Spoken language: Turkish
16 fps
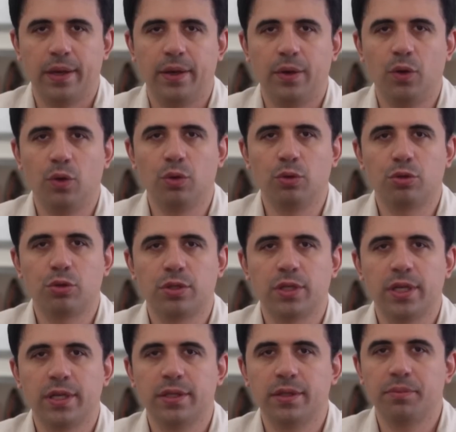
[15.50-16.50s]

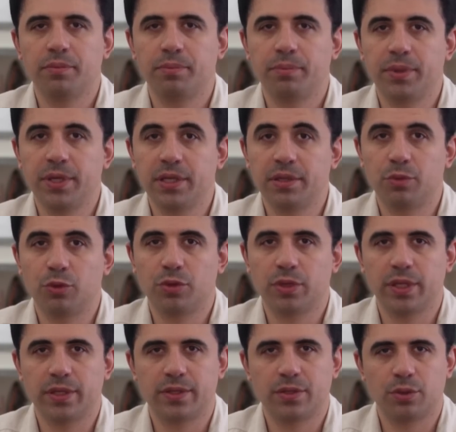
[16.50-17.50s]
Öldükten bir
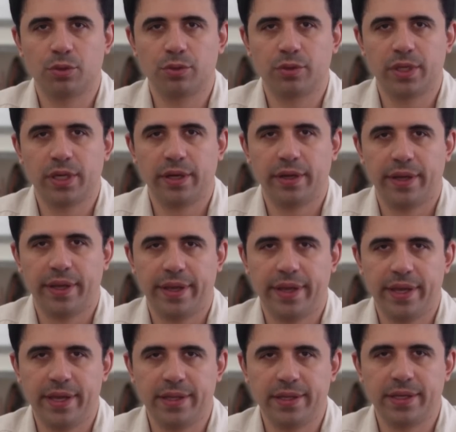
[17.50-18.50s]
müddet sonra
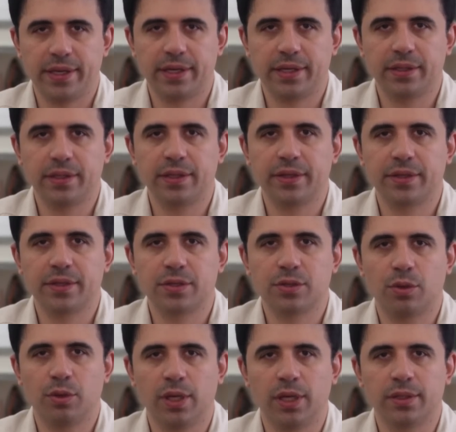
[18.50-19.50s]
en yakınlarınız
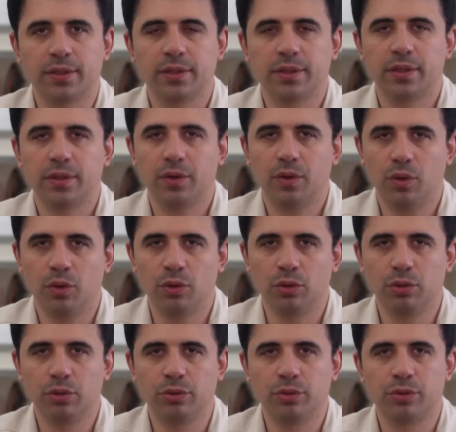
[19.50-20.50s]
olan
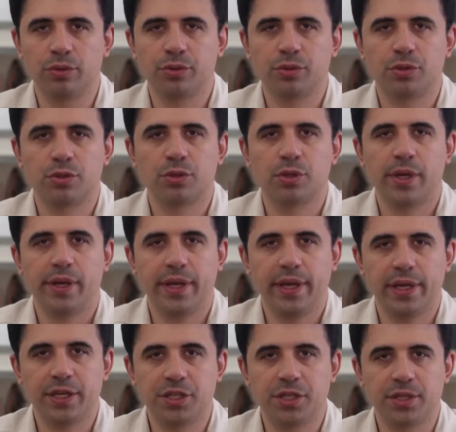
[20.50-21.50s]
oğlunuz,
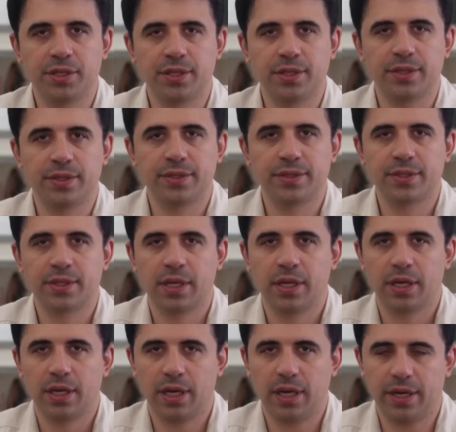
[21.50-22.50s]
eşiniz,
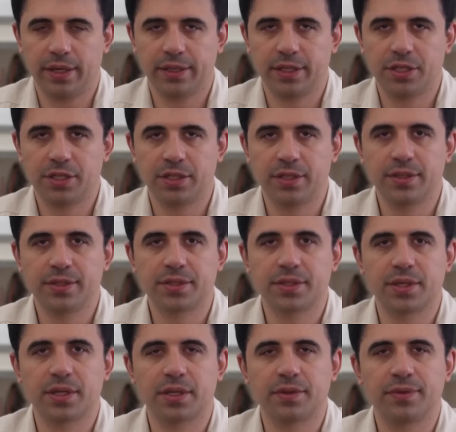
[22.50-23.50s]
kardeşiniz
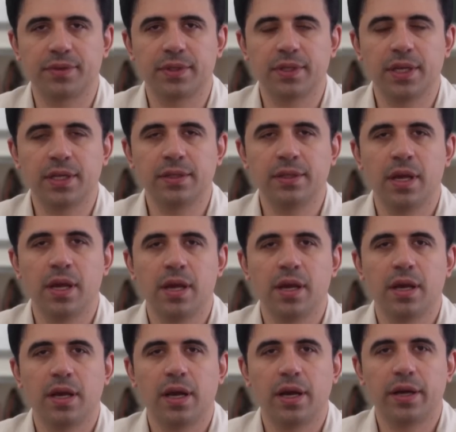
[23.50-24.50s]
tarafından
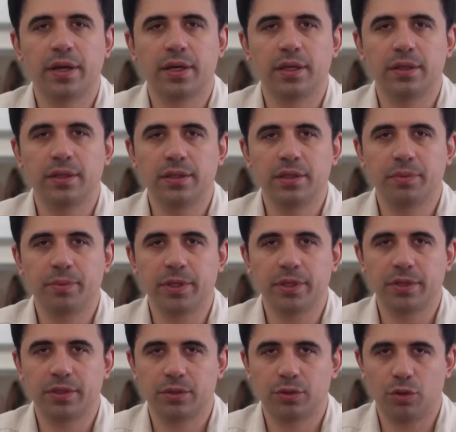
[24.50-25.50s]
karanlık bir
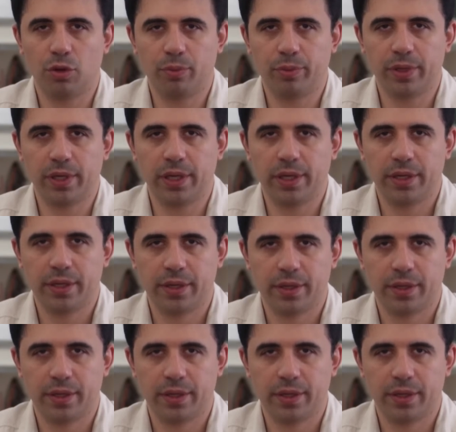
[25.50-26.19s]
toprağa